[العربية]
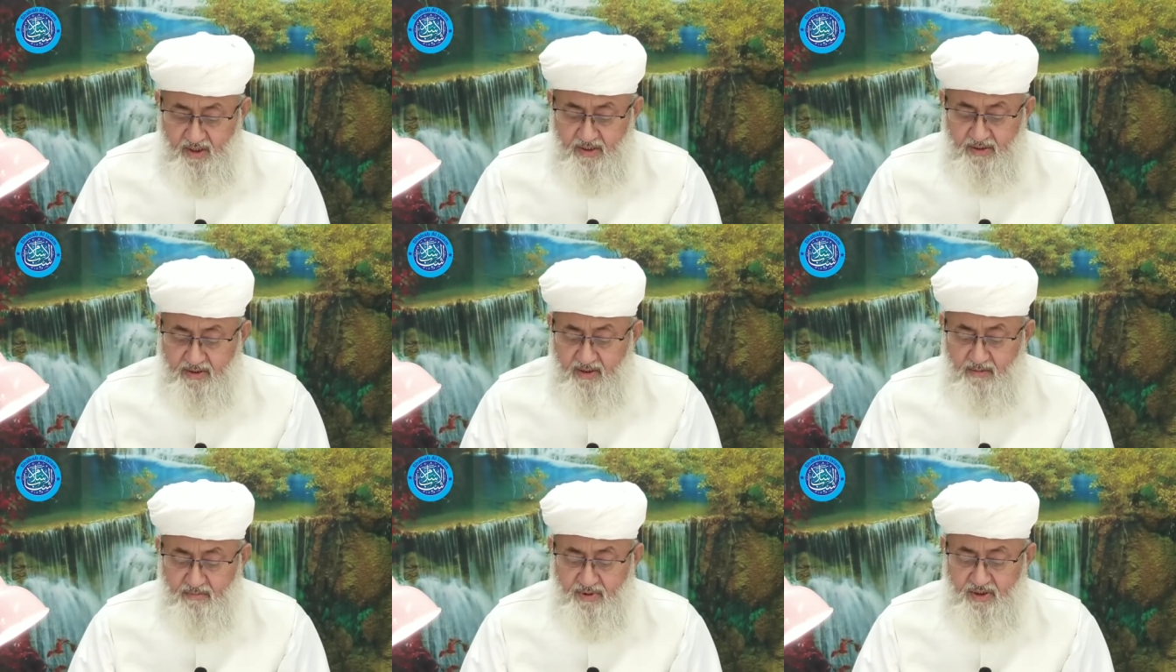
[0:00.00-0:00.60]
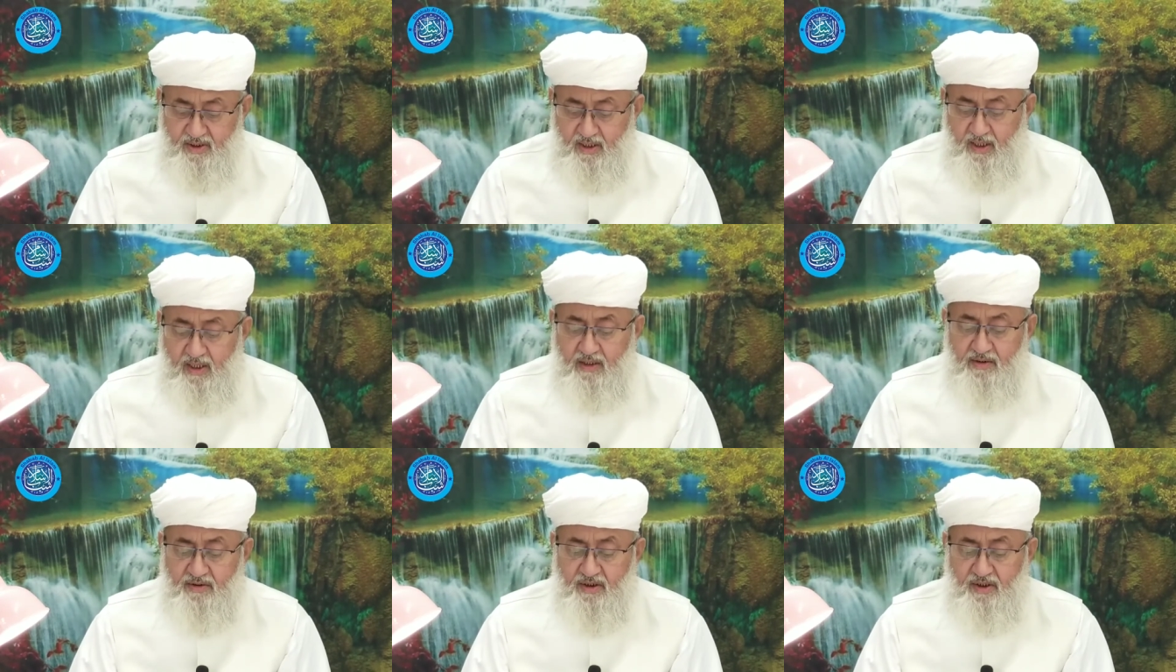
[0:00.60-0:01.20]
وذلك
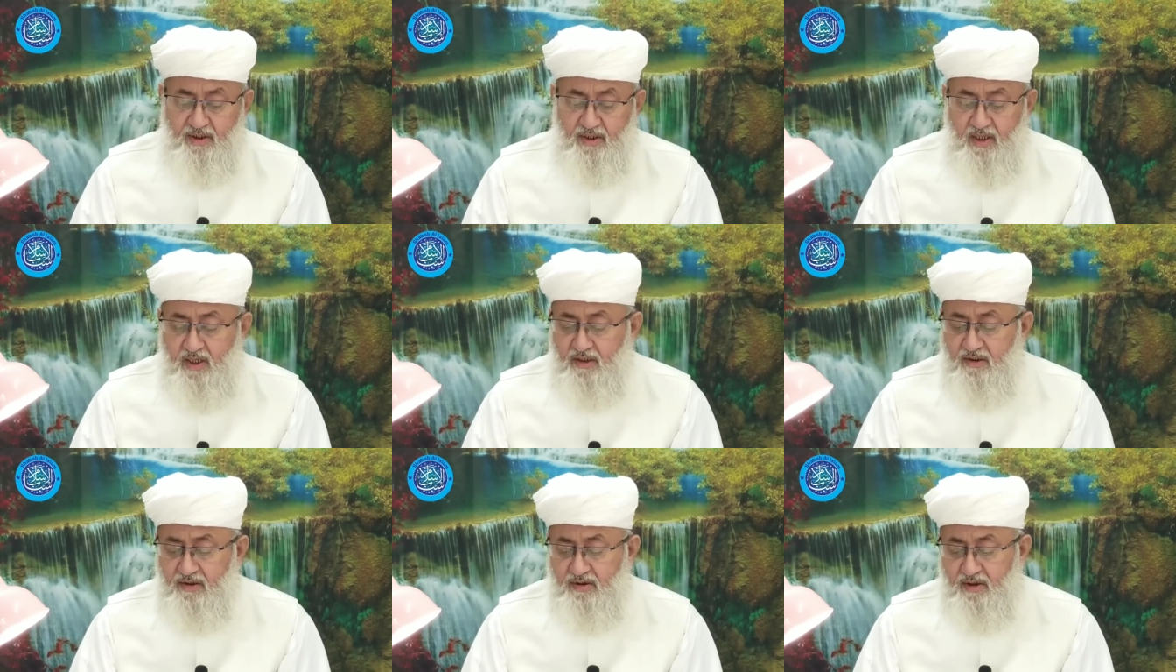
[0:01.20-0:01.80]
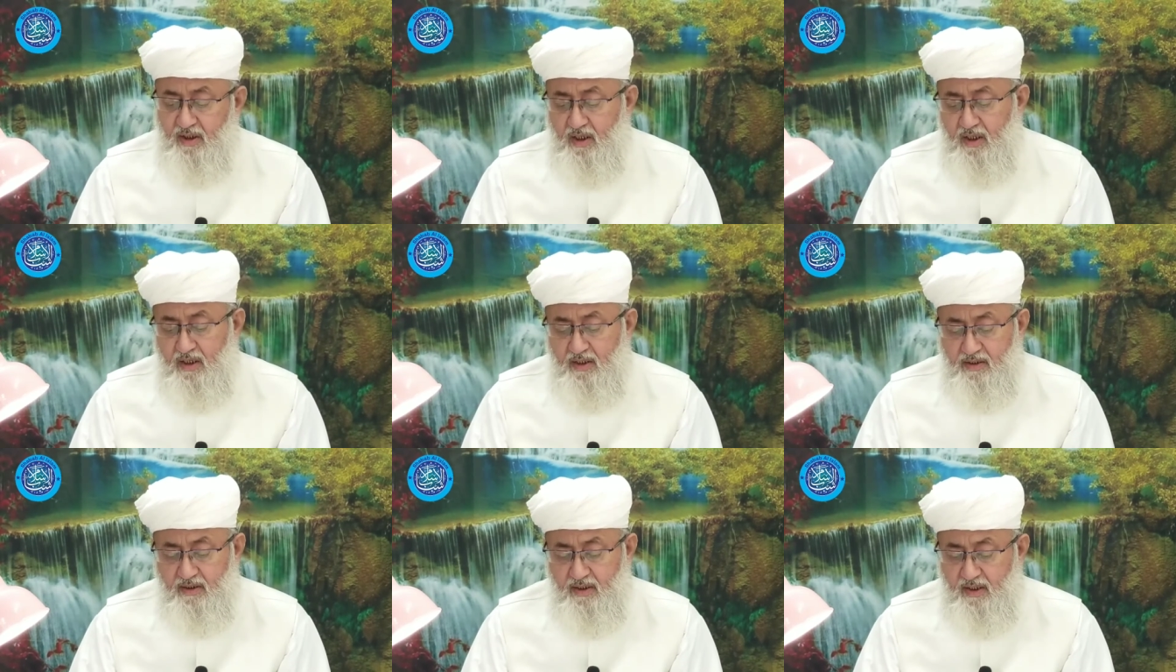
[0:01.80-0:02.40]
من عهد الله
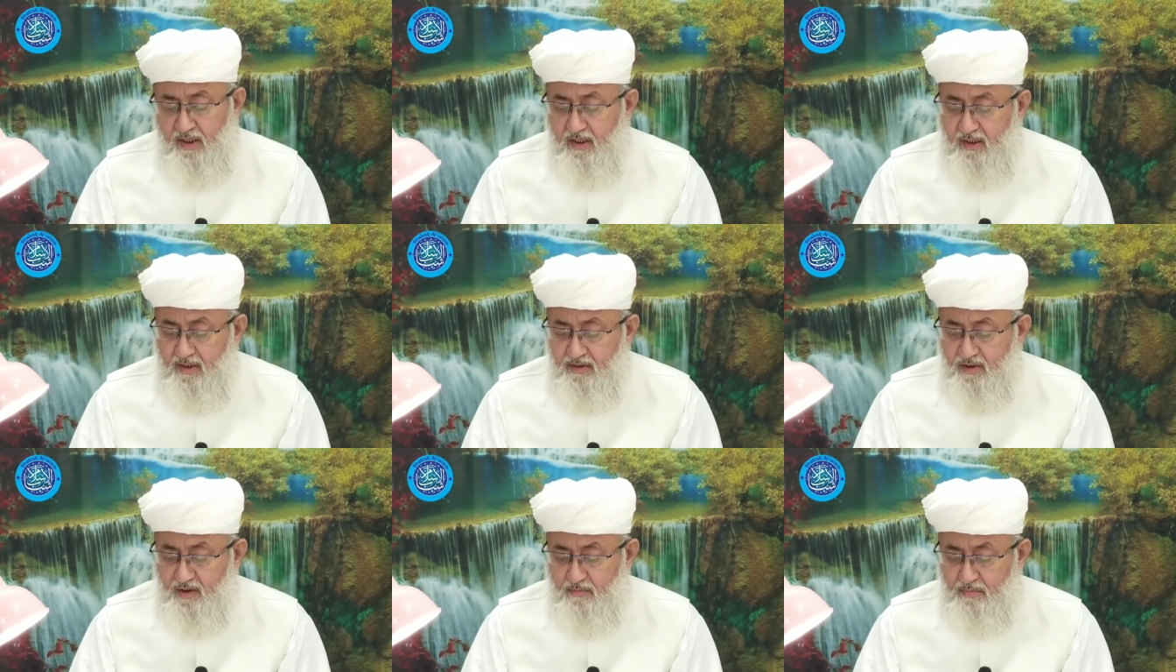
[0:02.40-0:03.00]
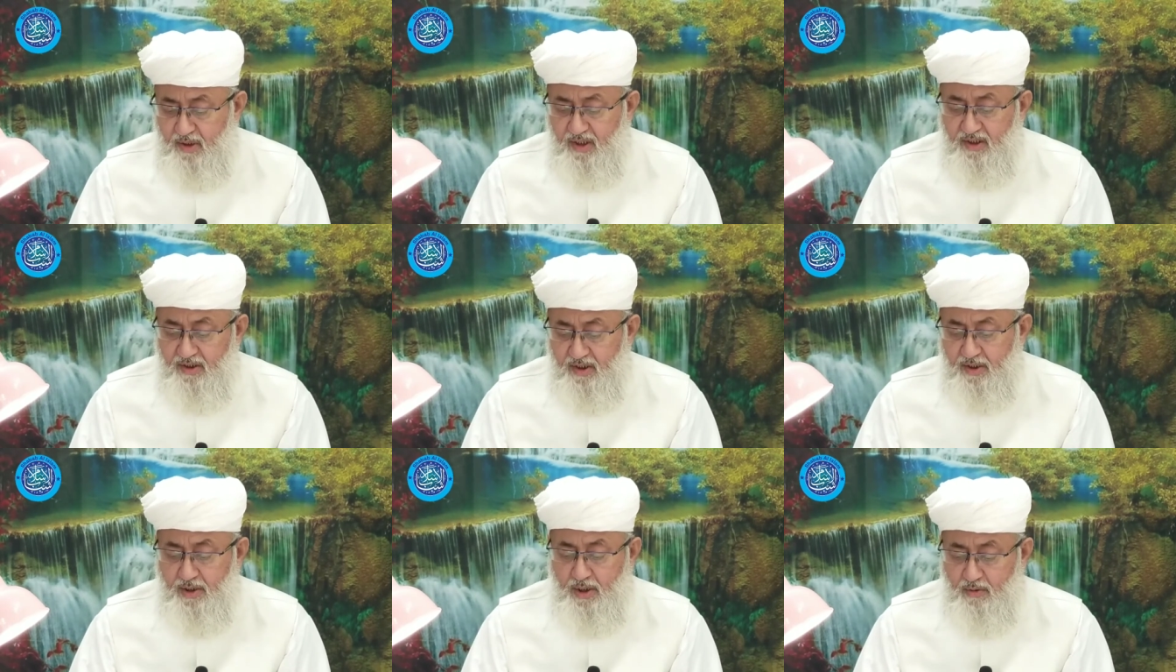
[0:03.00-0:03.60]
تعالى الذي
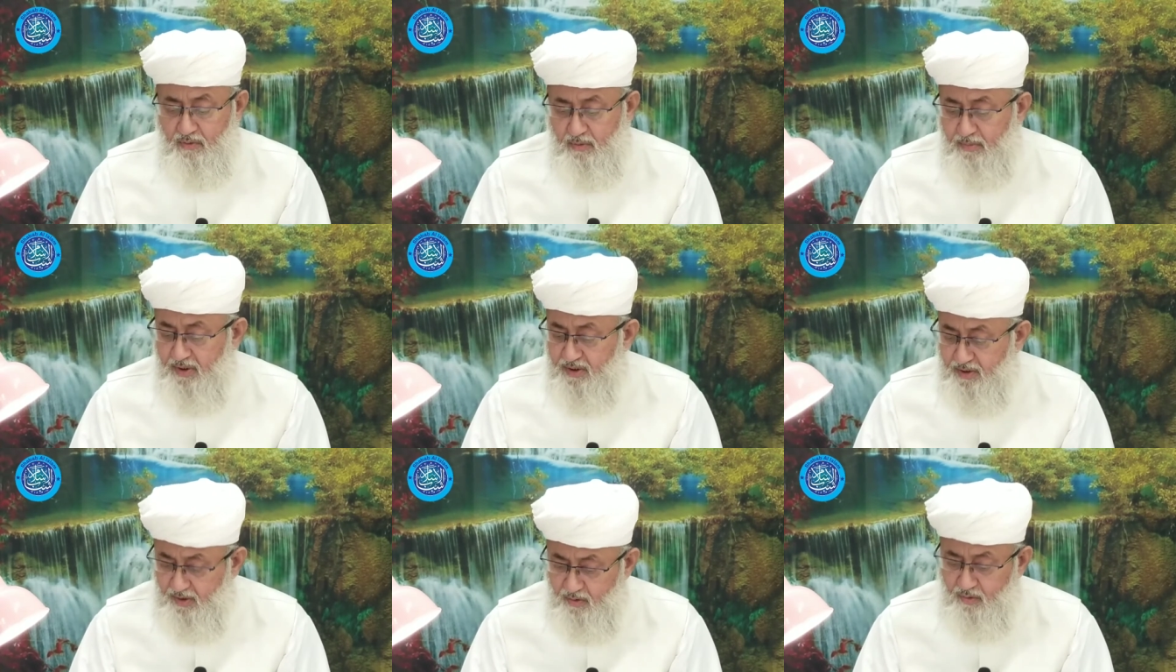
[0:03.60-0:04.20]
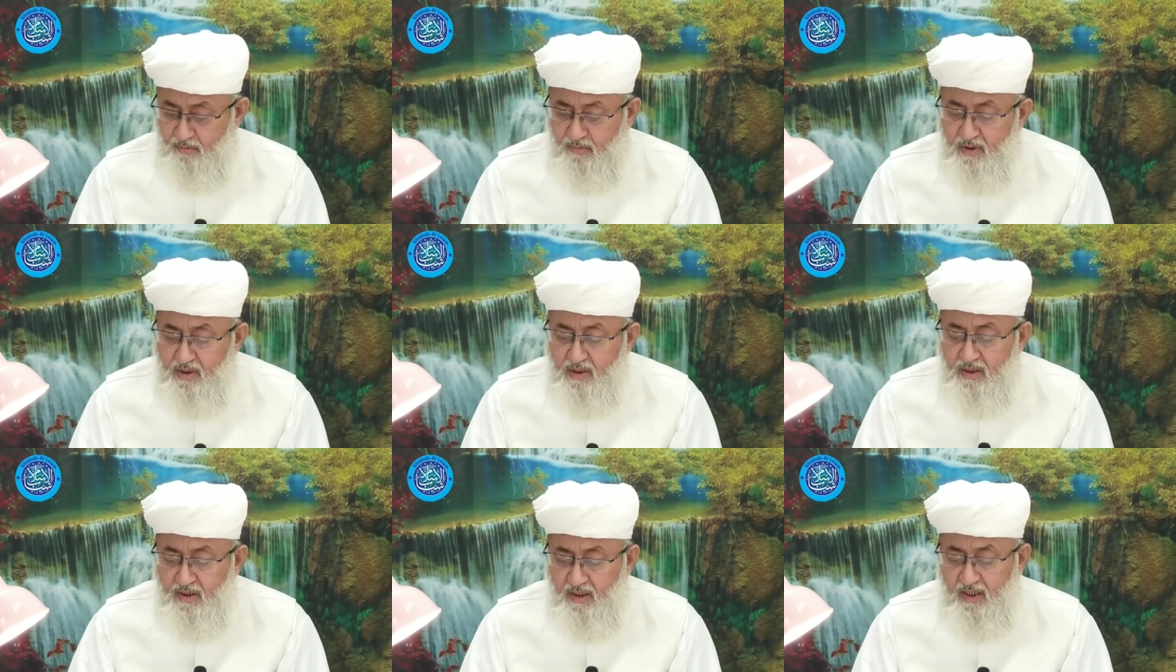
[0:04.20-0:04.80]
بيننا
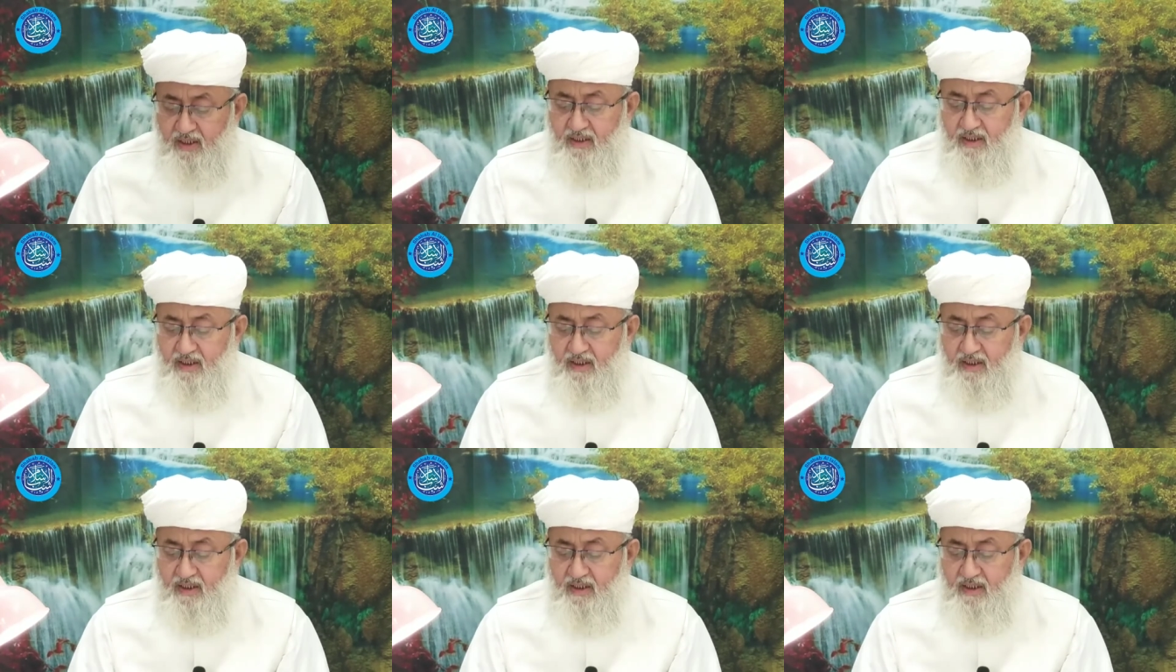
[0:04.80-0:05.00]
وبينهم